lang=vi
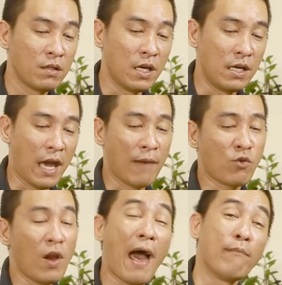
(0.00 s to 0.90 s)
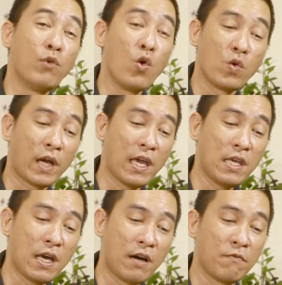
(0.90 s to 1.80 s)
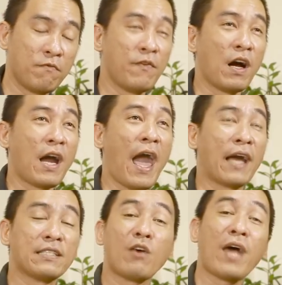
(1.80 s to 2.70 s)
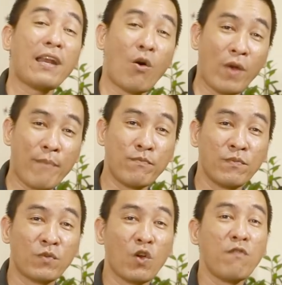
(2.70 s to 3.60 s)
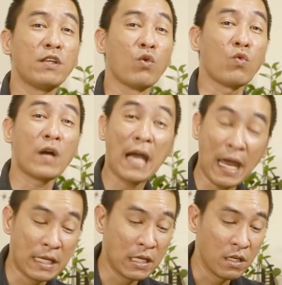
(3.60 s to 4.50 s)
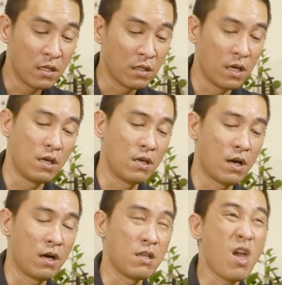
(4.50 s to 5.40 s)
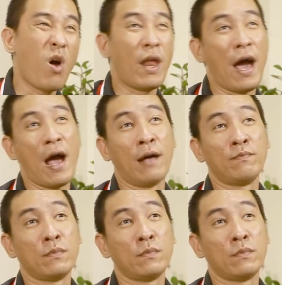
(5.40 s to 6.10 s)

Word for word: thì em có làm luôn cái à, vận hạn 6 tháng đầu năm đối với tuổi của các anh thì à, do là